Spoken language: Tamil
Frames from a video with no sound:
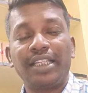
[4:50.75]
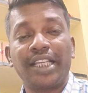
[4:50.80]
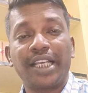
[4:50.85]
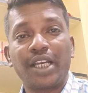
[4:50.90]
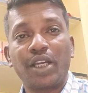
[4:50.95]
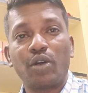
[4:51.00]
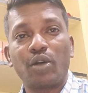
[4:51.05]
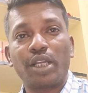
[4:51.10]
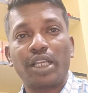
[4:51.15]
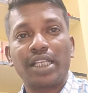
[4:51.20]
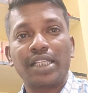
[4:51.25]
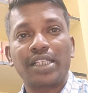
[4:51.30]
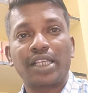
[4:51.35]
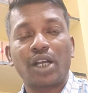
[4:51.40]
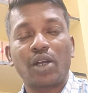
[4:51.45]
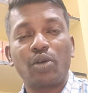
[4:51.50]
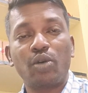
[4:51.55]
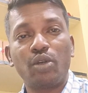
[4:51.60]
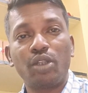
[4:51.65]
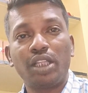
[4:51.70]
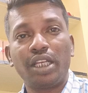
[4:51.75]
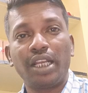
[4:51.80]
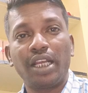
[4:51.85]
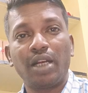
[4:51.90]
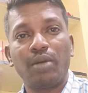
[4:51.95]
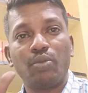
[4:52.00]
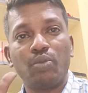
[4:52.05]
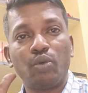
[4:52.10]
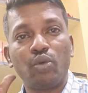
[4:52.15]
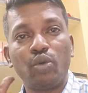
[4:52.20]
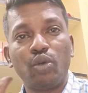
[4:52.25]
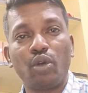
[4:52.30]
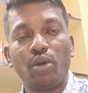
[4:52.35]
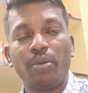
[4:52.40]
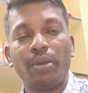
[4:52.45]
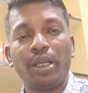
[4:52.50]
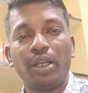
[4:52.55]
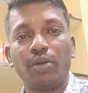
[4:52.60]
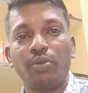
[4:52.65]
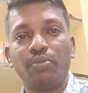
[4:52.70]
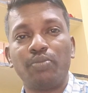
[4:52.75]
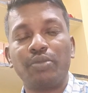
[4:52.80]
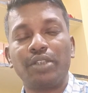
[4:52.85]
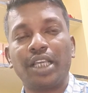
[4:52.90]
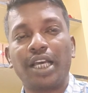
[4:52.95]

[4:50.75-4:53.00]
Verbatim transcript: எங்களுடைய சகோதரிகள் மூன்று பேரும்